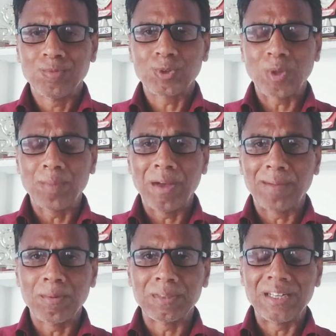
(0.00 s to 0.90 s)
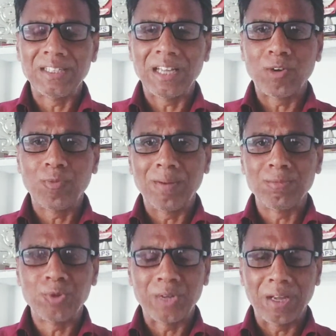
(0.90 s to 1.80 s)
दोस्तों अब मैं आपको बताने जा रहा हूँ
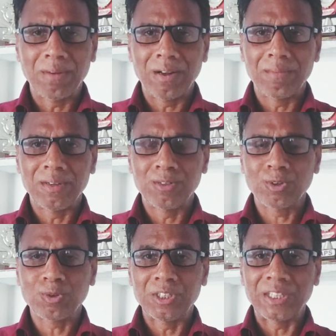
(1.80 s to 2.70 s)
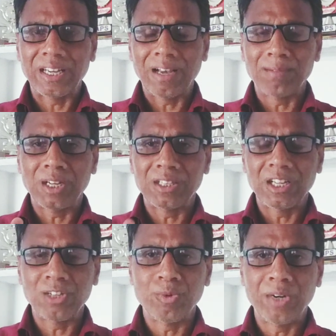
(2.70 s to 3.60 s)
फिल्म झुंड के बारे में दोस्तों जैसा कि आप
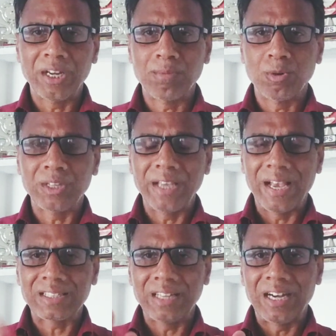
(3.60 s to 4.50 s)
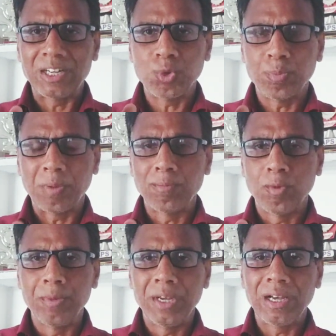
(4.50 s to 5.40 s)
जानते हैं झुंड एक बहुत ही एक्सीलेंट सुपर
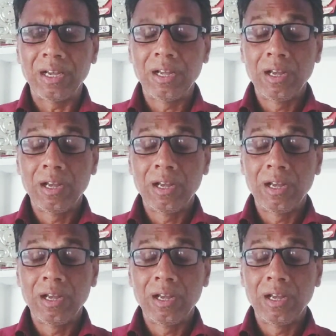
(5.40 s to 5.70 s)
मूवी है